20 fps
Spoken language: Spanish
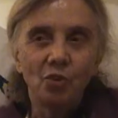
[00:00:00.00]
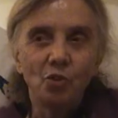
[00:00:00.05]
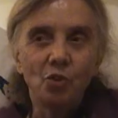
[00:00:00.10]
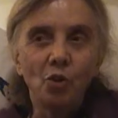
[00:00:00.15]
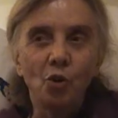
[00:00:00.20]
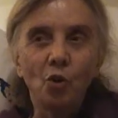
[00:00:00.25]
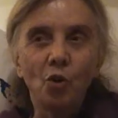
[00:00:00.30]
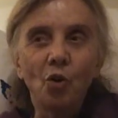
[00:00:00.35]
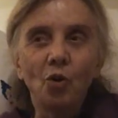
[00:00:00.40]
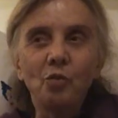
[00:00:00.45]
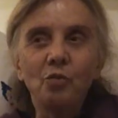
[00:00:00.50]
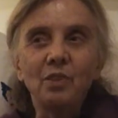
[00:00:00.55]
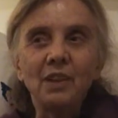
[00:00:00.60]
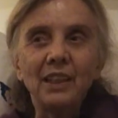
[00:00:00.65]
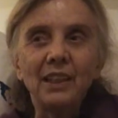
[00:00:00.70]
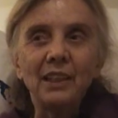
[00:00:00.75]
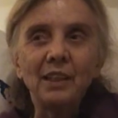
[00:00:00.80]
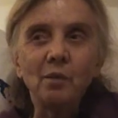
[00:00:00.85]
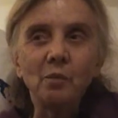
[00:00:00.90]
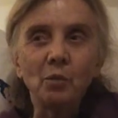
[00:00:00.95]
No,
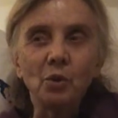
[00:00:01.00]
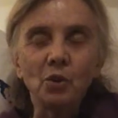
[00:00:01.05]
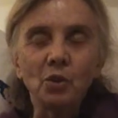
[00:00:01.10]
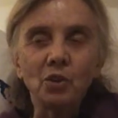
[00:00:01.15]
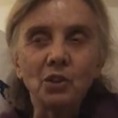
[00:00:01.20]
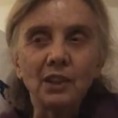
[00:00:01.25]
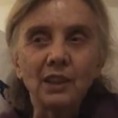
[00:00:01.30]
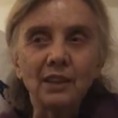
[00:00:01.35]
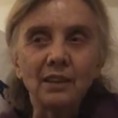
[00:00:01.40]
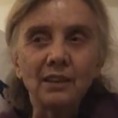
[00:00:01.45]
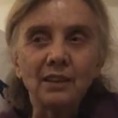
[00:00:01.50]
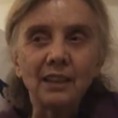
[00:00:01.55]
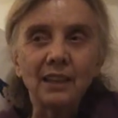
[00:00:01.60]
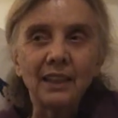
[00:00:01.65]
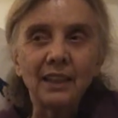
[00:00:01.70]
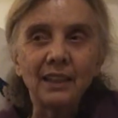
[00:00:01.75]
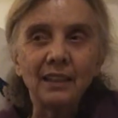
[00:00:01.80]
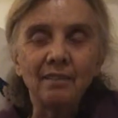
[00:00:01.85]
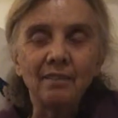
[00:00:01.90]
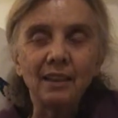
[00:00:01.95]
venimos,
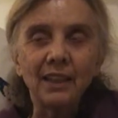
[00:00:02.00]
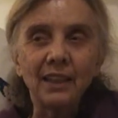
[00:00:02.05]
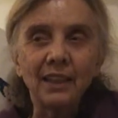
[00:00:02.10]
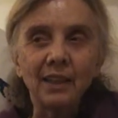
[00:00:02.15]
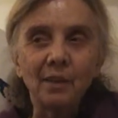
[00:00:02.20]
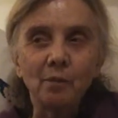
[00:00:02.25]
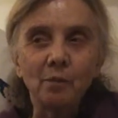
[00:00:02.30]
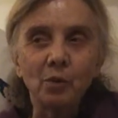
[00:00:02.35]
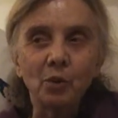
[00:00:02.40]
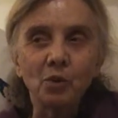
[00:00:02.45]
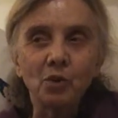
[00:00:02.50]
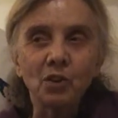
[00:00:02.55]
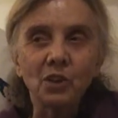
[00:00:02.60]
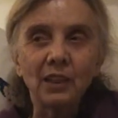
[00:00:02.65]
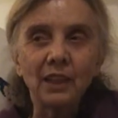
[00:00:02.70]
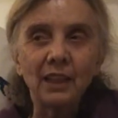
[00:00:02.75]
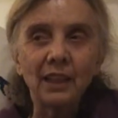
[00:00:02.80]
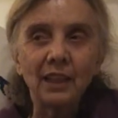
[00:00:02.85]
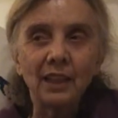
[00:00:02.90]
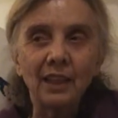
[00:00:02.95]
venimos
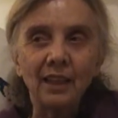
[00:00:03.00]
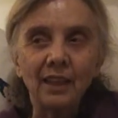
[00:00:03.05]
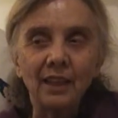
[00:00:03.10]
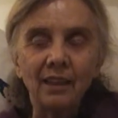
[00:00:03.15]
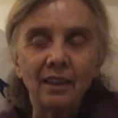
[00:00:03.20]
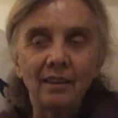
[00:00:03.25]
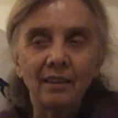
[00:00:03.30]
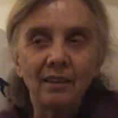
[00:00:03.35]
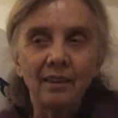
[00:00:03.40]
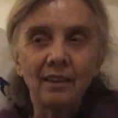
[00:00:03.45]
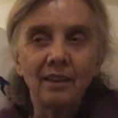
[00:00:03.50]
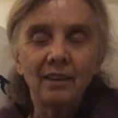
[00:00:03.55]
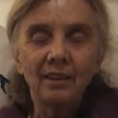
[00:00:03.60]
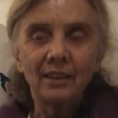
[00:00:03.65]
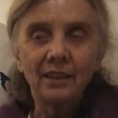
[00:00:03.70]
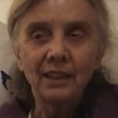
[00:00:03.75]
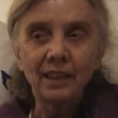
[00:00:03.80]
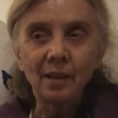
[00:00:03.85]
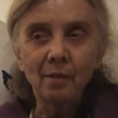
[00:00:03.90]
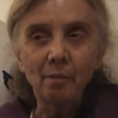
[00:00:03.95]
eh,
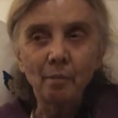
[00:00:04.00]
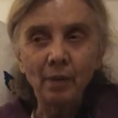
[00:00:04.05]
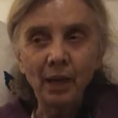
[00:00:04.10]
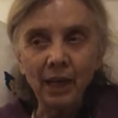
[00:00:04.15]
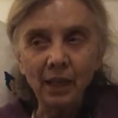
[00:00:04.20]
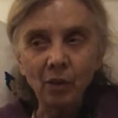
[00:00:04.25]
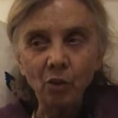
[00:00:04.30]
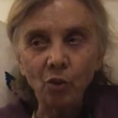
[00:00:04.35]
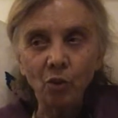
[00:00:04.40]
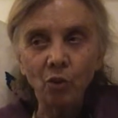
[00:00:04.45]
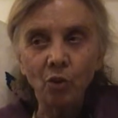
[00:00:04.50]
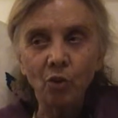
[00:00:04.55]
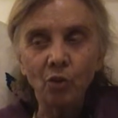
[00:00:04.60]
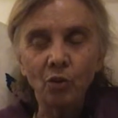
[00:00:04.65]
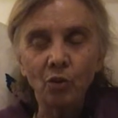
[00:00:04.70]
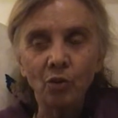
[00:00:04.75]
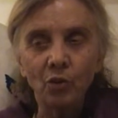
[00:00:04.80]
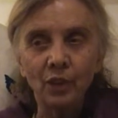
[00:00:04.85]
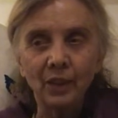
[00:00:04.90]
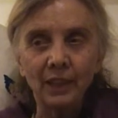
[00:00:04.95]
sí en barco
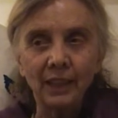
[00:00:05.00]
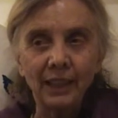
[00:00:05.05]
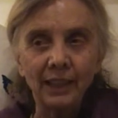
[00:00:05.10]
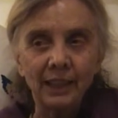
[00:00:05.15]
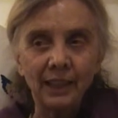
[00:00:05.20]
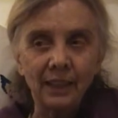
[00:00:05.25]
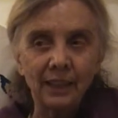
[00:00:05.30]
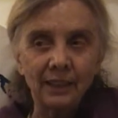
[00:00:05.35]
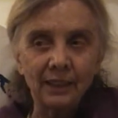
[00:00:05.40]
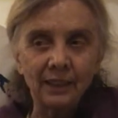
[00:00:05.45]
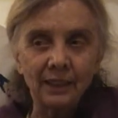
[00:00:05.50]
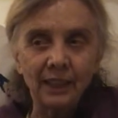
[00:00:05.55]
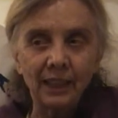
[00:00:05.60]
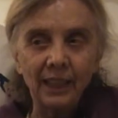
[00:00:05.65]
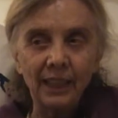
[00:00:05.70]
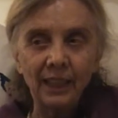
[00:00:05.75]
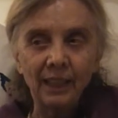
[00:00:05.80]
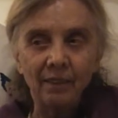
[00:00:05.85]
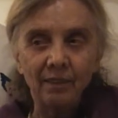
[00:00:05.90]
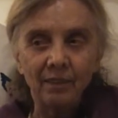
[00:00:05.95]
eh,
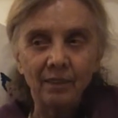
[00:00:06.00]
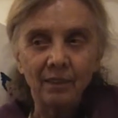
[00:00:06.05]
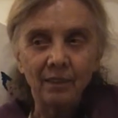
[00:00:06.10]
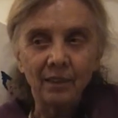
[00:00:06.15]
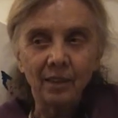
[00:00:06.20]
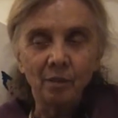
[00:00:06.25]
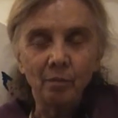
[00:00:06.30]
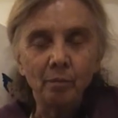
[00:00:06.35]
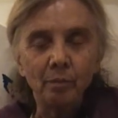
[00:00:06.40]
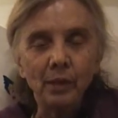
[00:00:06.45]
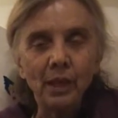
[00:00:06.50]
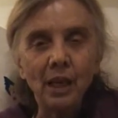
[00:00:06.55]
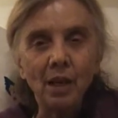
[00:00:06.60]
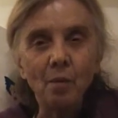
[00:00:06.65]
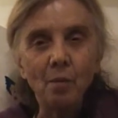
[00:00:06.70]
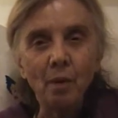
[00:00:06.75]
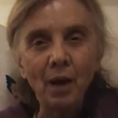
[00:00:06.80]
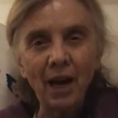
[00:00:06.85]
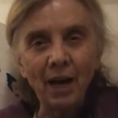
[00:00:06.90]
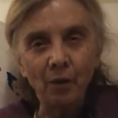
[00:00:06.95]
desde
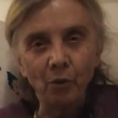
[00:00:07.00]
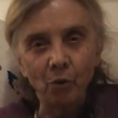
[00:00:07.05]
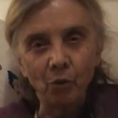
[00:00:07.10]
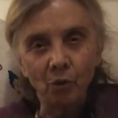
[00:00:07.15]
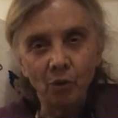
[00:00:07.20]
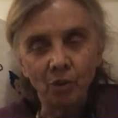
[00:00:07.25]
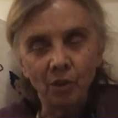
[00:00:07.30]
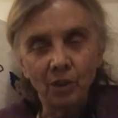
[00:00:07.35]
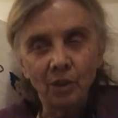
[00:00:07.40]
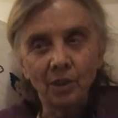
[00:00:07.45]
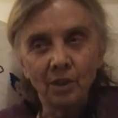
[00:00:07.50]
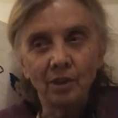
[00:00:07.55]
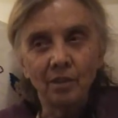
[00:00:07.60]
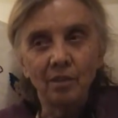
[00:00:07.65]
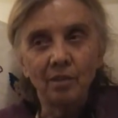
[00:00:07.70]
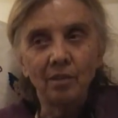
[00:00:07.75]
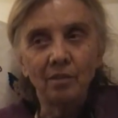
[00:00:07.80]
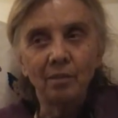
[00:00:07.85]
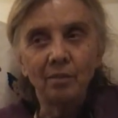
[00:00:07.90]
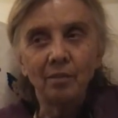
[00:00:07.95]
Bilbao.
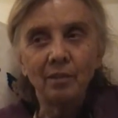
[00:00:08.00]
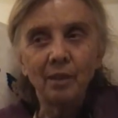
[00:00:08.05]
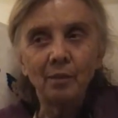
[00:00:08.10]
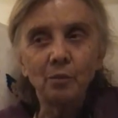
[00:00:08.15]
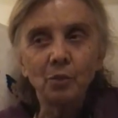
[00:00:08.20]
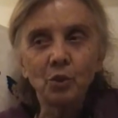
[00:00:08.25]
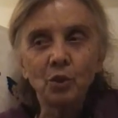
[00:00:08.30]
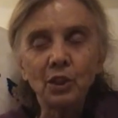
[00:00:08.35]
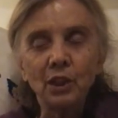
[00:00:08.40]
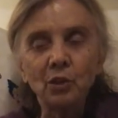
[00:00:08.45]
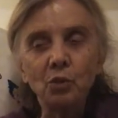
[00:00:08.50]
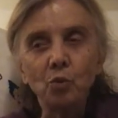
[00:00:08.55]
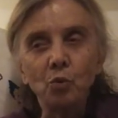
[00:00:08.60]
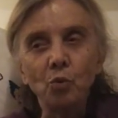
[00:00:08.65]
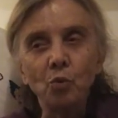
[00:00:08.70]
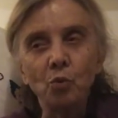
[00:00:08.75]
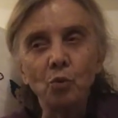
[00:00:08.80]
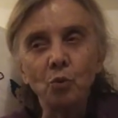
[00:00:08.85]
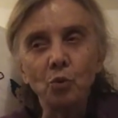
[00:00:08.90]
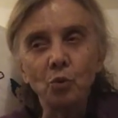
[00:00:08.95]
Vamos de
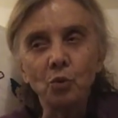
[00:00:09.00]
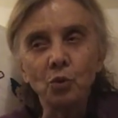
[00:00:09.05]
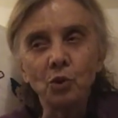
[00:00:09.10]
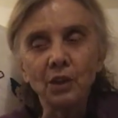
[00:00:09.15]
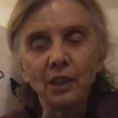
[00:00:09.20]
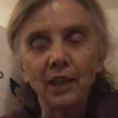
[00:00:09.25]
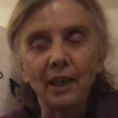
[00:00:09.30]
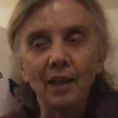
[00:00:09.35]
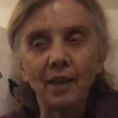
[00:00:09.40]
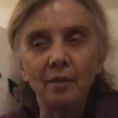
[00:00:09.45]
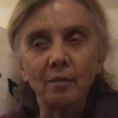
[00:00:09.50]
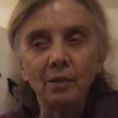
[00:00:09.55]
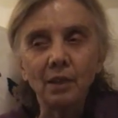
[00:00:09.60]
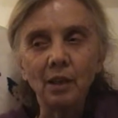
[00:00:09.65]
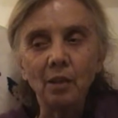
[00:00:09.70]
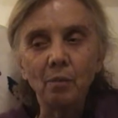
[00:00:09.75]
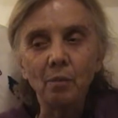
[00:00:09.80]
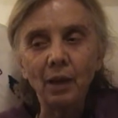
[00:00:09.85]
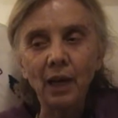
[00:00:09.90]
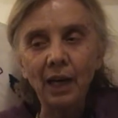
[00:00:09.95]
Toulouse a
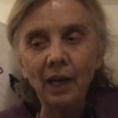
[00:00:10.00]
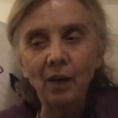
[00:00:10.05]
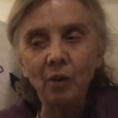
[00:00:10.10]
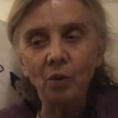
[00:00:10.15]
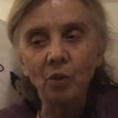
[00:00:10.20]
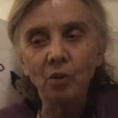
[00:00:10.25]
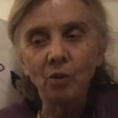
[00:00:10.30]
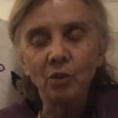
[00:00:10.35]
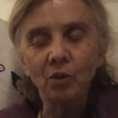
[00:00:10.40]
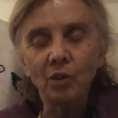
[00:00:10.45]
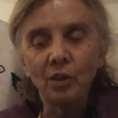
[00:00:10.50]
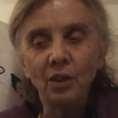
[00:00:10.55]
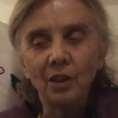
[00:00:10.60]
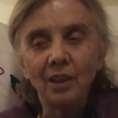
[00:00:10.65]
Bilbao,